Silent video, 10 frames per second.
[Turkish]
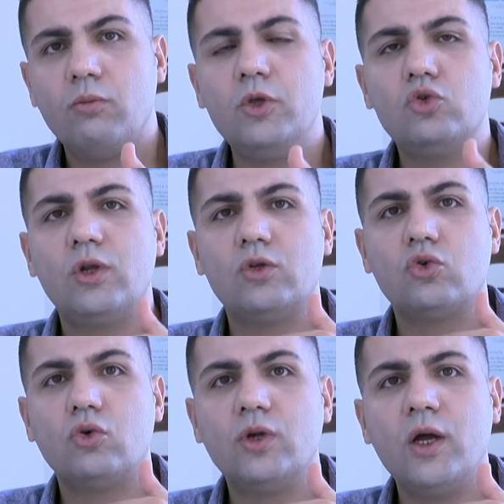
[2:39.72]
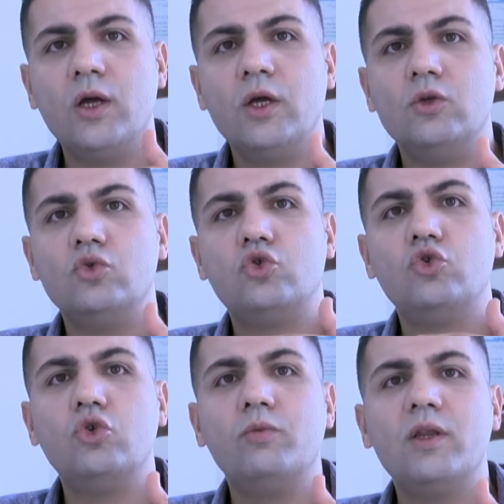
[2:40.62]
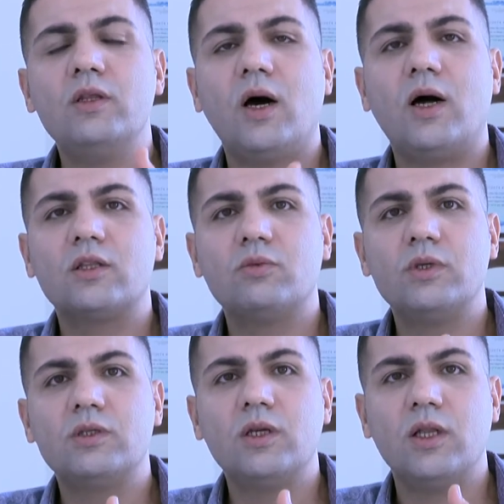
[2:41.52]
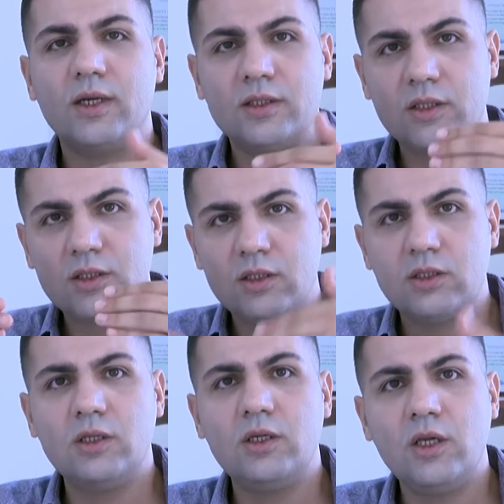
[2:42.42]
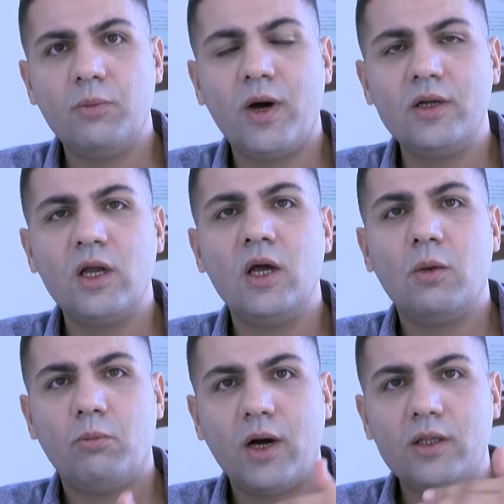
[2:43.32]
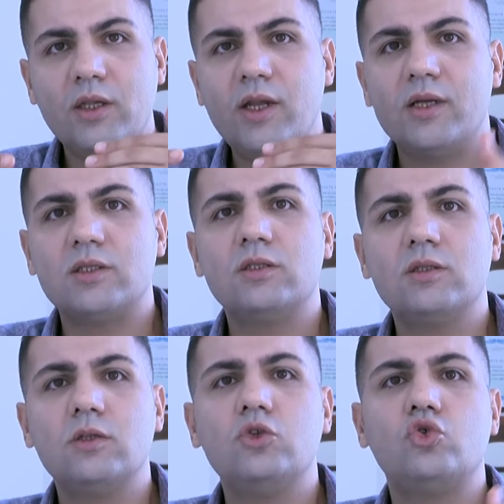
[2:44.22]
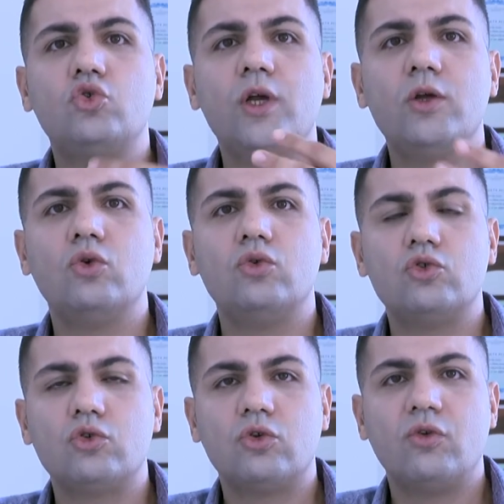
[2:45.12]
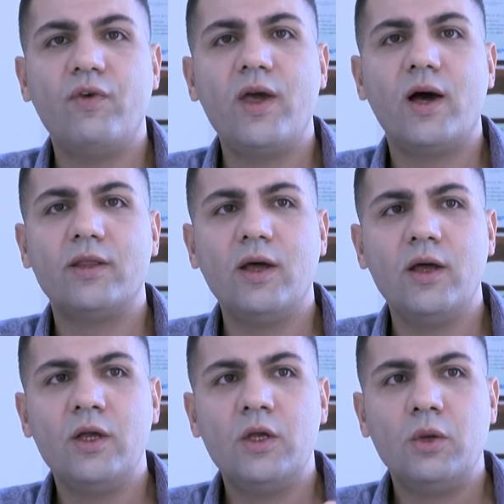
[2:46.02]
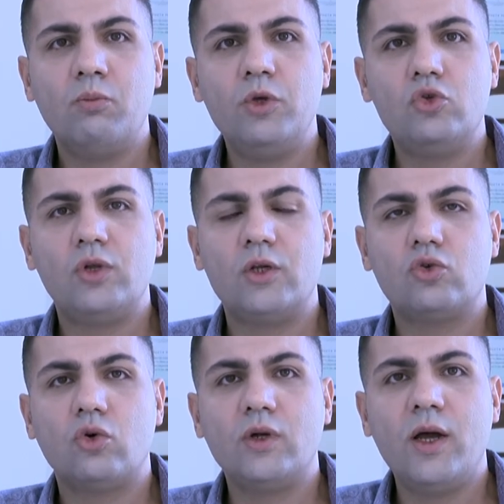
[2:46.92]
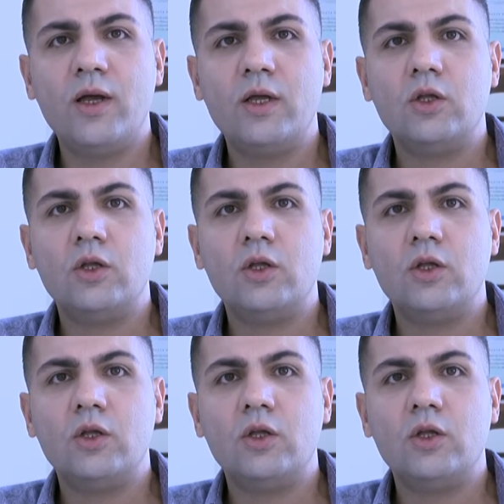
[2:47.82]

bir süre sonra çürümenin artmasıyla sızıntı yapar, bakteriyel sızıntı çürüye dönüşür veya da bir süre sonra